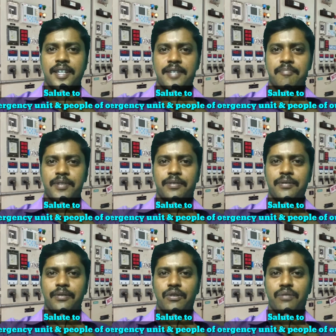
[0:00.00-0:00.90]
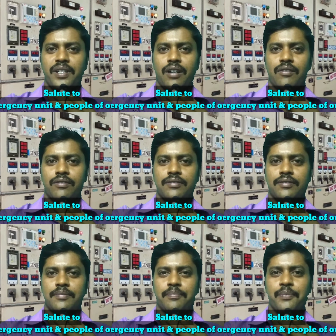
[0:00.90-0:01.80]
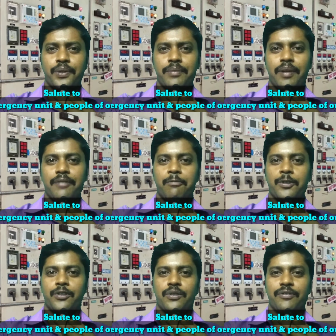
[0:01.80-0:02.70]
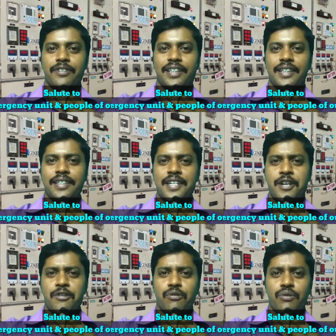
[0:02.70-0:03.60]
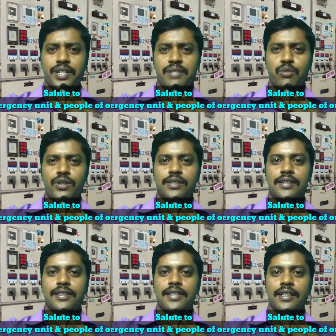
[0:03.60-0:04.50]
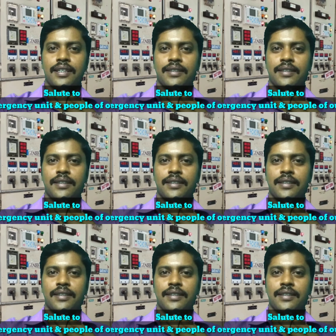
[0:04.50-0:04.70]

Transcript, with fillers: এই বিদ্যুৎ কর্মীরাও পরিবার পরিজন ফেলে কঠিন পরিস্থিতিতে